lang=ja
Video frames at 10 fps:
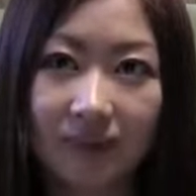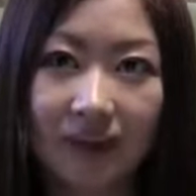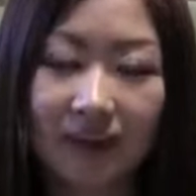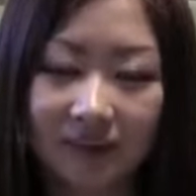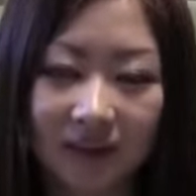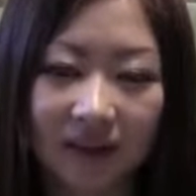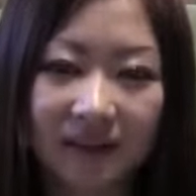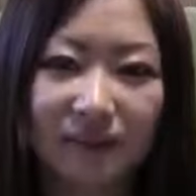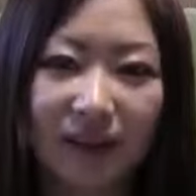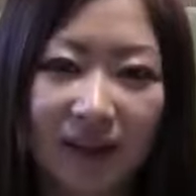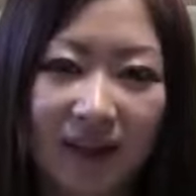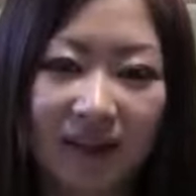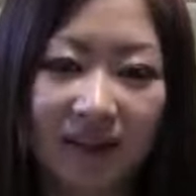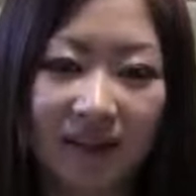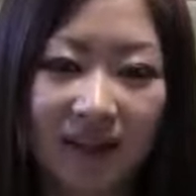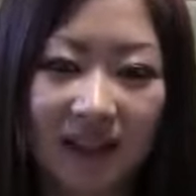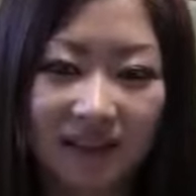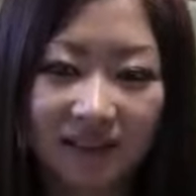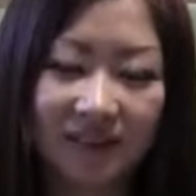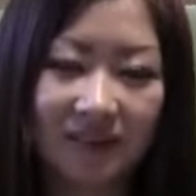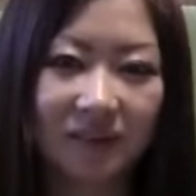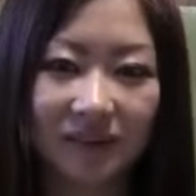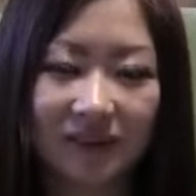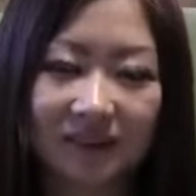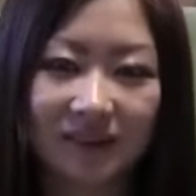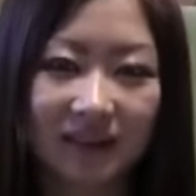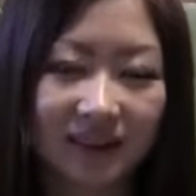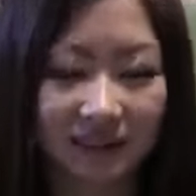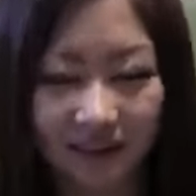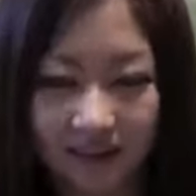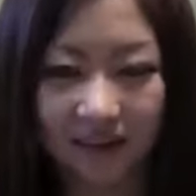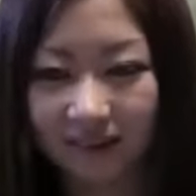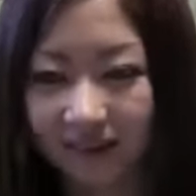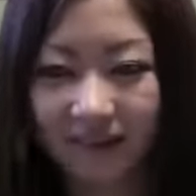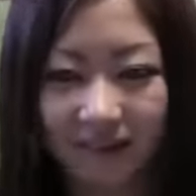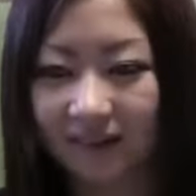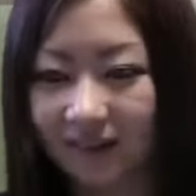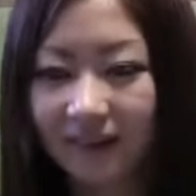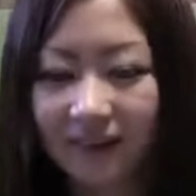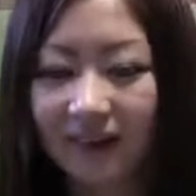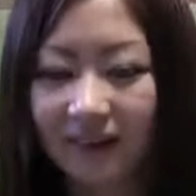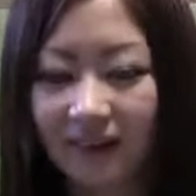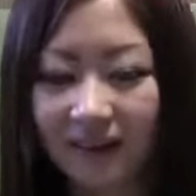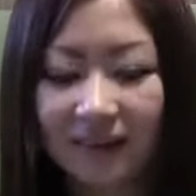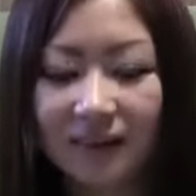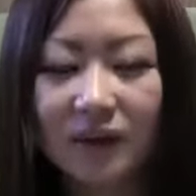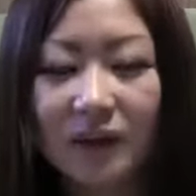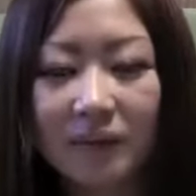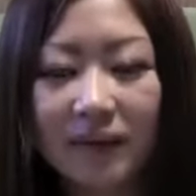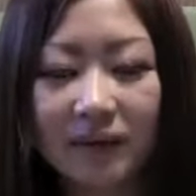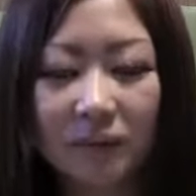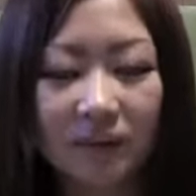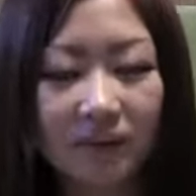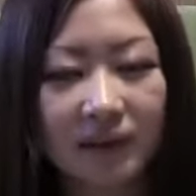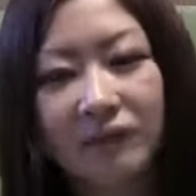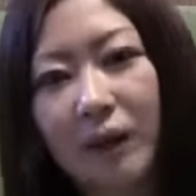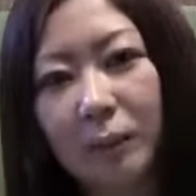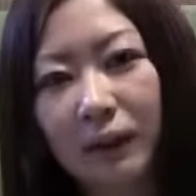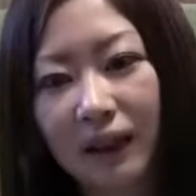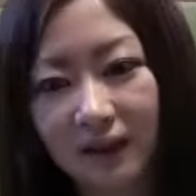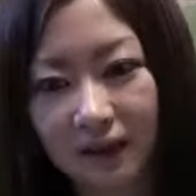そう走るから走ってるのと一緒に走るからガラガラガラガラっなんねそれはいるもの時はあんまないねん